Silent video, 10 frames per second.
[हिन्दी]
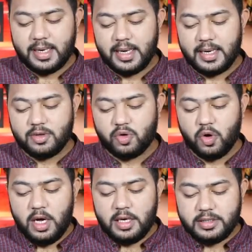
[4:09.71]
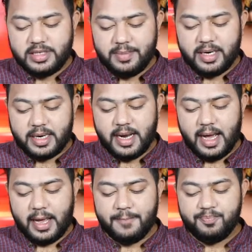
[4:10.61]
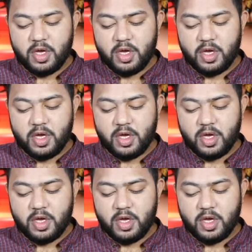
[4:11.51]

रही है कि जो जेपी नड्डा है